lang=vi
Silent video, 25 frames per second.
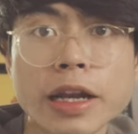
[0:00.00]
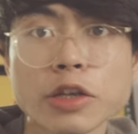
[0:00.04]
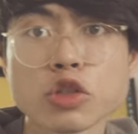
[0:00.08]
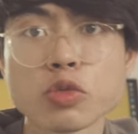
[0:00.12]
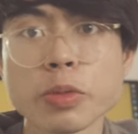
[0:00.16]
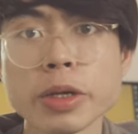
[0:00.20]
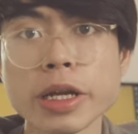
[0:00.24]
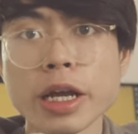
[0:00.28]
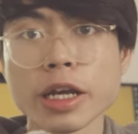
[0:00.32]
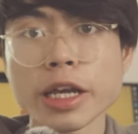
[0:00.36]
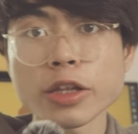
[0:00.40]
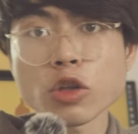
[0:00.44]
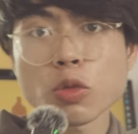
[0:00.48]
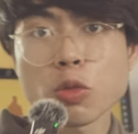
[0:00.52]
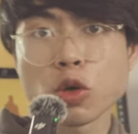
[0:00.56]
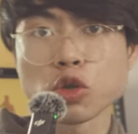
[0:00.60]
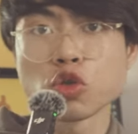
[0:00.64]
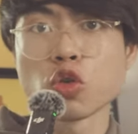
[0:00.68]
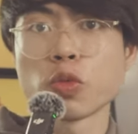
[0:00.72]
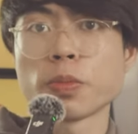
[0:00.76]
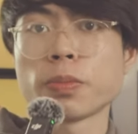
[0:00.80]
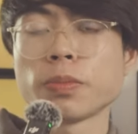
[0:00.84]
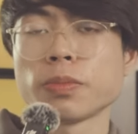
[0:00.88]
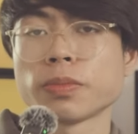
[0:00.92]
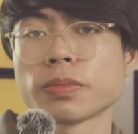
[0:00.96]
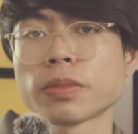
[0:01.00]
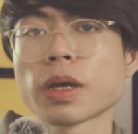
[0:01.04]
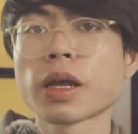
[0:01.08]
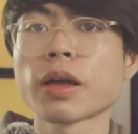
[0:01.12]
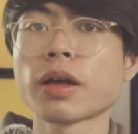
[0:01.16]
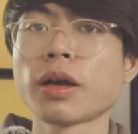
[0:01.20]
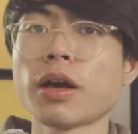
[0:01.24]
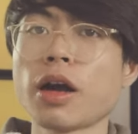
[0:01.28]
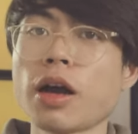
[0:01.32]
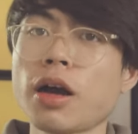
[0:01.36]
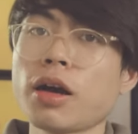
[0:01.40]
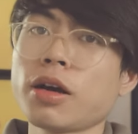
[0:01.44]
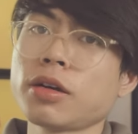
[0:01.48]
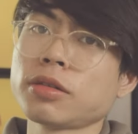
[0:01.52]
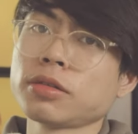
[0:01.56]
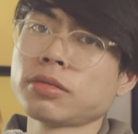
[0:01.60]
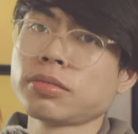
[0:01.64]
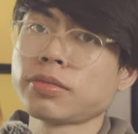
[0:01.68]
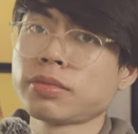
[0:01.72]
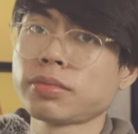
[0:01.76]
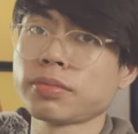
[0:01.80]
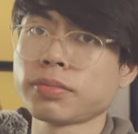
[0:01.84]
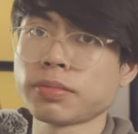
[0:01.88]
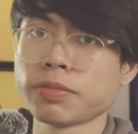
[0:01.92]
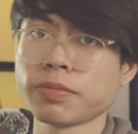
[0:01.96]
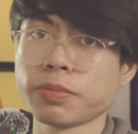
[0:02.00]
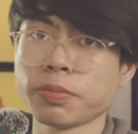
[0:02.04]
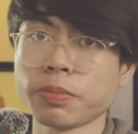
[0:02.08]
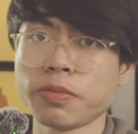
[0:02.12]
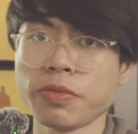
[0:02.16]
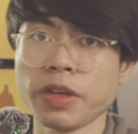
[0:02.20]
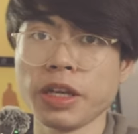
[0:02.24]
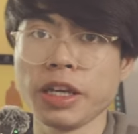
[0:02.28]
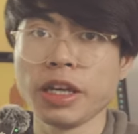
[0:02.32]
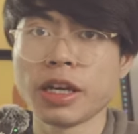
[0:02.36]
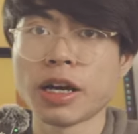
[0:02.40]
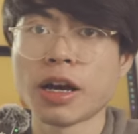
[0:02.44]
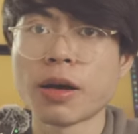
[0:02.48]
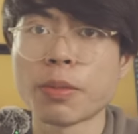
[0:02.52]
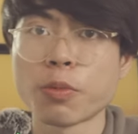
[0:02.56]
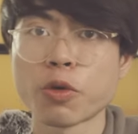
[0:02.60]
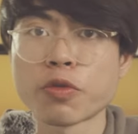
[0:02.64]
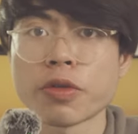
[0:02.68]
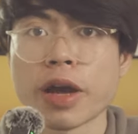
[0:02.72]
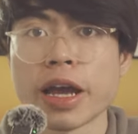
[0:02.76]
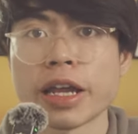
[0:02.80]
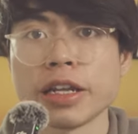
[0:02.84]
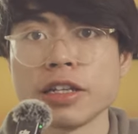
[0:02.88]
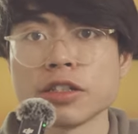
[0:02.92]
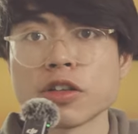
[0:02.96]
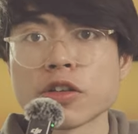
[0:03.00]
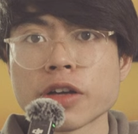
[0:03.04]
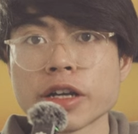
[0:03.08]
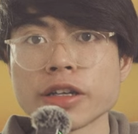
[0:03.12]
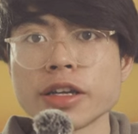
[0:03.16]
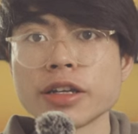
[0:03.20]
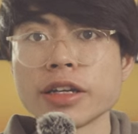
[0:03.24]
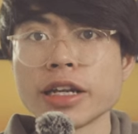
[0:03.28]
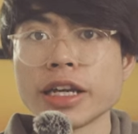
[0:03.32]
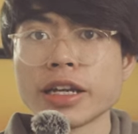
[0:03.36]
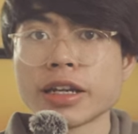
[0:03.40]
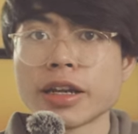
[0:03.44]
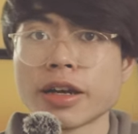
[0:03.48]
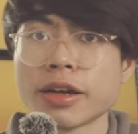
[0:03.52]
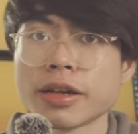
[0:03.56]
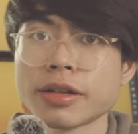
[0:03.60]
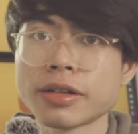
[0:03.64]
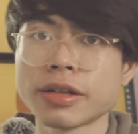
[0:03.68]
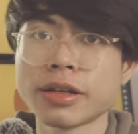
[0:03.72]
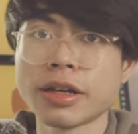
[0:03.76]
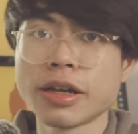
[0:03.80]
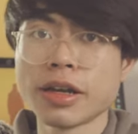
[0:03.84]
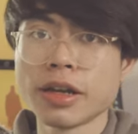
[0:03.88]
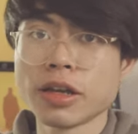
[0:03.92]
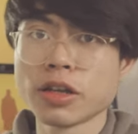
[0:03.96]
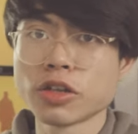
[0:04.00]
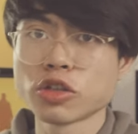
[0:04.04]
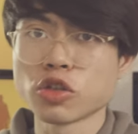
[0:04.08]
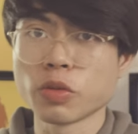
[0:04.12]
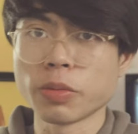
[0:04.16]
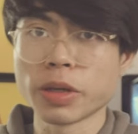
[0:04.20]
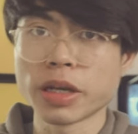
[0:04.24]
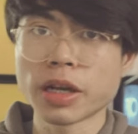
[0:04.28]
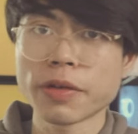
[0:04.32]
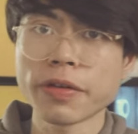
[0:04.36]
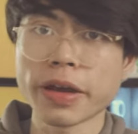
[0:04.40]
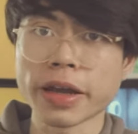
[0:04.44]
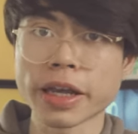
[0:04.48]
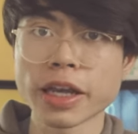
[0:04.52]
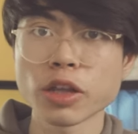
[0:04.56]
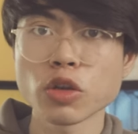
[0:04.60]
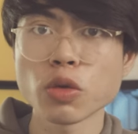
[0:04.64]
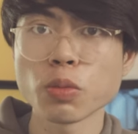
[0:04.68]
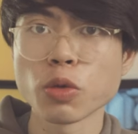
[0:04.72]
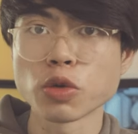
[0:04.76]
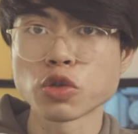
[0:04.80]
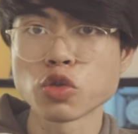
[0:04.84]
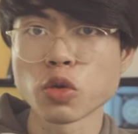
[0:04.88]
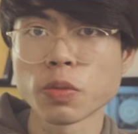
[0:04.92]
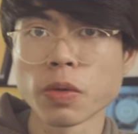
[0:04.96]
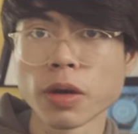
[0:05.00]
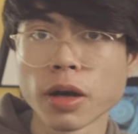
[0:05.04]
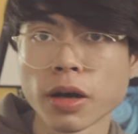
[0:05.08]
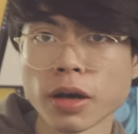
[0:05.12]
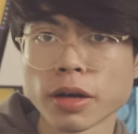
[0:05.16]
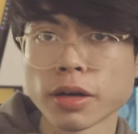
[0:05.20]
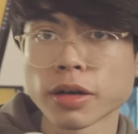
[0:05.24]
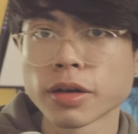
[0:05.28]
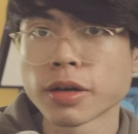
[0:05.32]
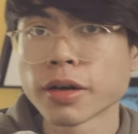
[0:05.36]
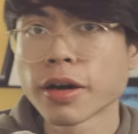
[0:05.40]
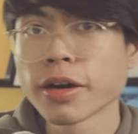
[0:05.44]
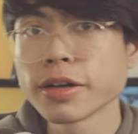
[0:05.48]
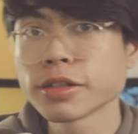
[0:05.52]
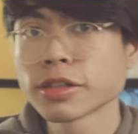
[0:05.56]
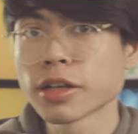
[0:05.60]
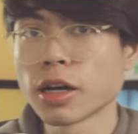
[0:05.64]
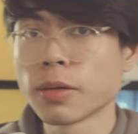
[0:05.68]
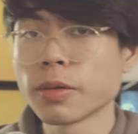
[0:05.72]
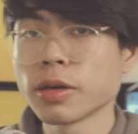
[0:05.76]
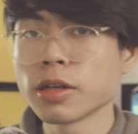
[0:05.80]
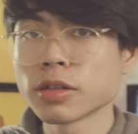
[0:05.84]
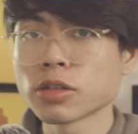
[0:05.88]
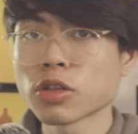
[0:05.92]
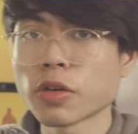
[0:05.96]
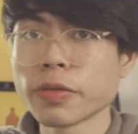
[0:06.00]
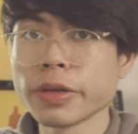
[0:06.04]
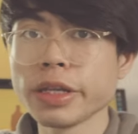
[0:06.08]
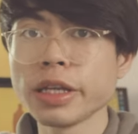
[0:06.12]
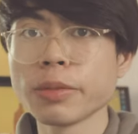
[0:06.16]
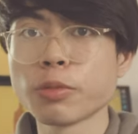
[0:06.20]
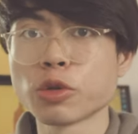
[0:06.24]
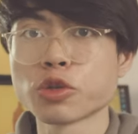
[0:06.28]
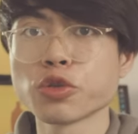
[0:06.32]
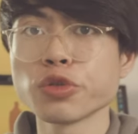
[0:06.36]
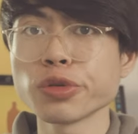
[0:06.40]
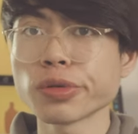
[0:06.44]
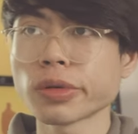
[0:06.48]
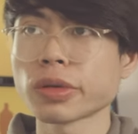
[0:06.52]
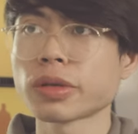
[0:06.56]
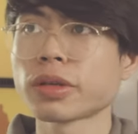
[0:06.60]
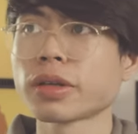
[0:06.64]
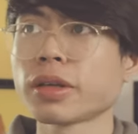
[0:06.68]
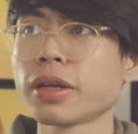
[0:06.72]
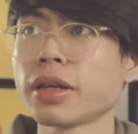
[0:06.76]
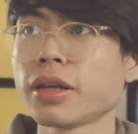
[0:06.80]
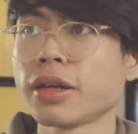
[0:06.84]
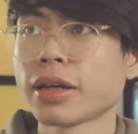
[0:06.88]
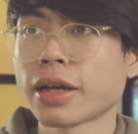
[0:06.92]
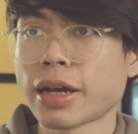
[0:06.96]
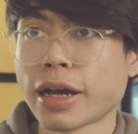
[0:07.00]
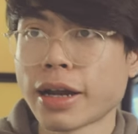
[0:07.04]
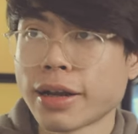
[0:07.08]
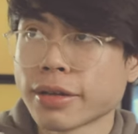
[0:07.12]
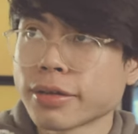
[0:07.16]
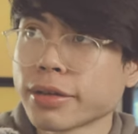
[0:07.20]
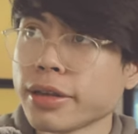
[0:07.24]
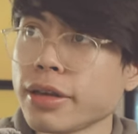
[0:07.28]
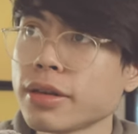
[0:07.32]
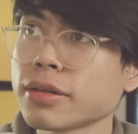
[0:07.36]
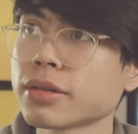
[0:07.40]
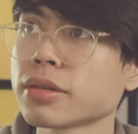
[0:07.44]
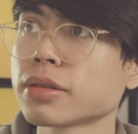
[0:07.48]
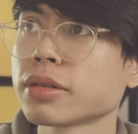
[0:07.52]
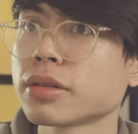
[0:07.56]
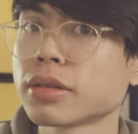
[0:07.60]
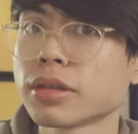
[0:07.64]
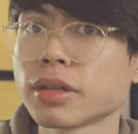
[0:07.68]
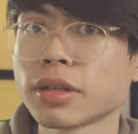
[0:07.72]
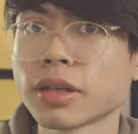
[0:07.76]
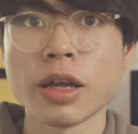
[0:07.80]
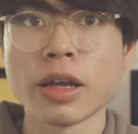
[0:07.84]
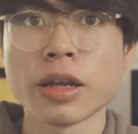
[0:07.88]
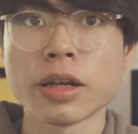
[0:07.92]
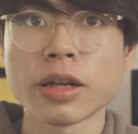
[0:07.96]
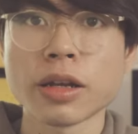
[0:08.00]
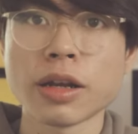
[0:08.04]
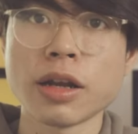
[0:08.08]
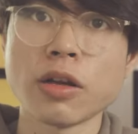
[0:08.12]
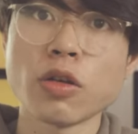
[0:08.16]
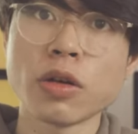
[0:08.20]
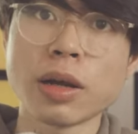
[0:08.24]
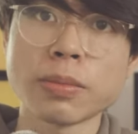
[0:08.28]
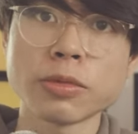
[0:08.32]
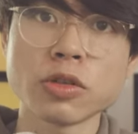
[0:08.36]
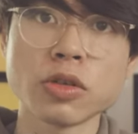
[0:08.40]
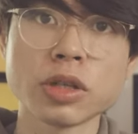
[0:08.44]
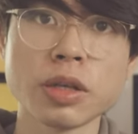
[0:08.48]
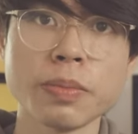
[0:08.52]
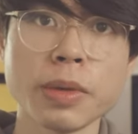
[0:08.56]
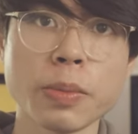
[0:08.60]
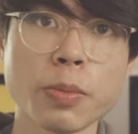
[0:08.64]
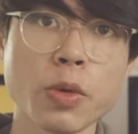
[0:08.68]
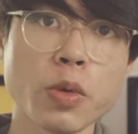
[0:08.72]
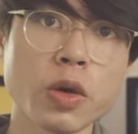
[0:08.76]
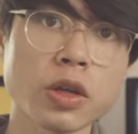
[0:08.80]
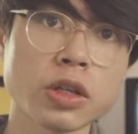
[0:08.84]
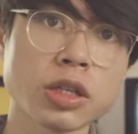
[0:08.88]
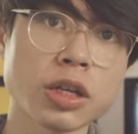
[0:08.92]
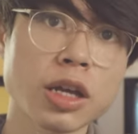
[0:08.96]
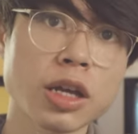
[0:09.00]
là chúng mình đã kết thúc buổi chụp. Vì một vài lý do cá nhân nên chúng mình đã phải kết thúc buổi chụp hơi sớm hơn so với định một chút. Khá đáng tiếc. Đã lâu lắm rồi thì mình mới